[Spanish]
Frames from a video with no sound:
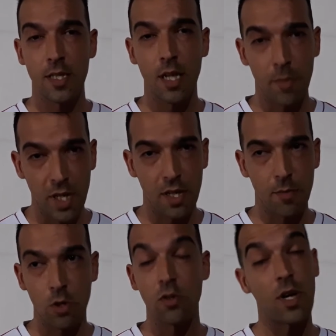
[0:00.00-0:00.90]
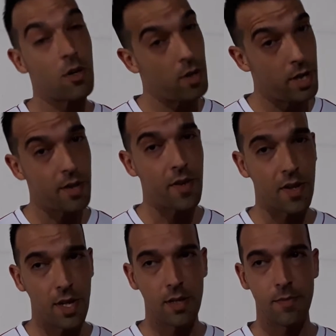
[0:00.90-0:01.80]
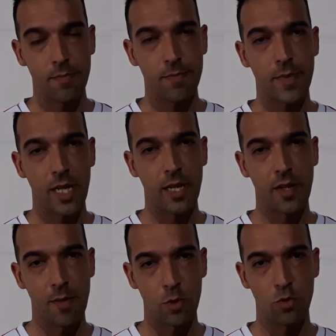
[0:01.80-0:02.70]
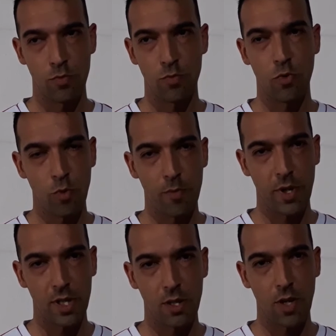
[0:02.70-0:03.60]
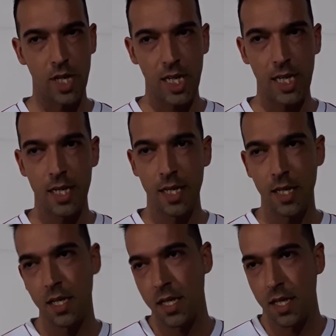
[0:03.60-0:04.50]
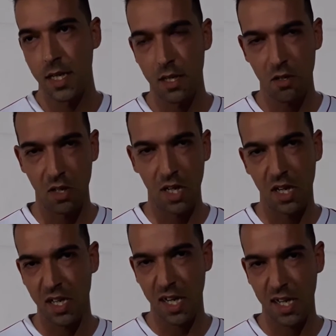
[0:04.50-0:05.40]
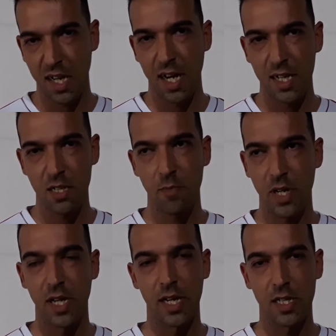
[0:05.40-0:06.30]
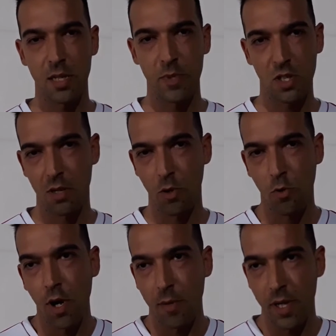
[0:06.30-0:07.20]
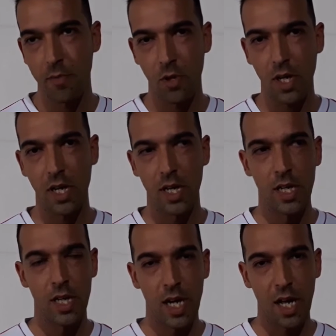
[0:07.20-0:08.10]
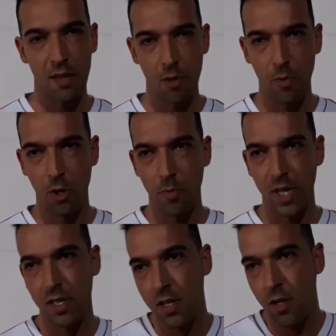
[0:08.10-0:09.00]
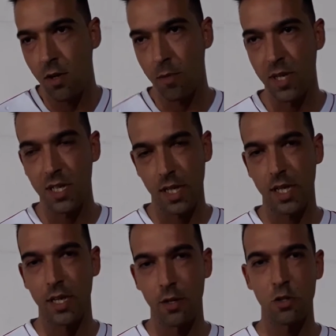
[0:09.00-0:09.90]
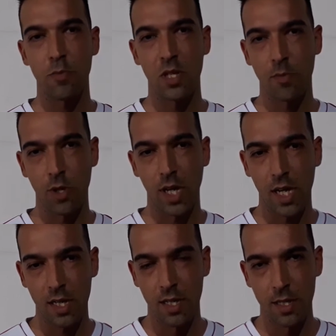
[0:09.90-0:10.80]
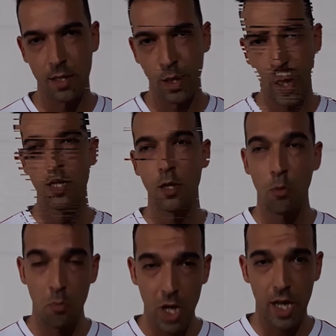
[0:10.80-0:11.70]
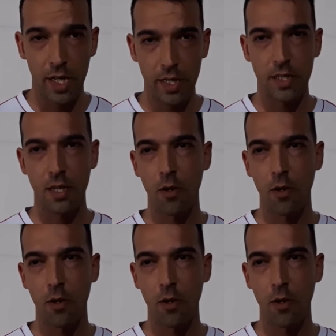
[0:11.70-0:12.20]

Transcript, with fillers: también hicimos contra eh, Cerdá, eh, hicimos un, buen partido allí y no, en líneas generales siempre, siempre solemos jugar bien porque hacemos buenos partidos, lo que pasa que no siempre se puede ganar. Bien,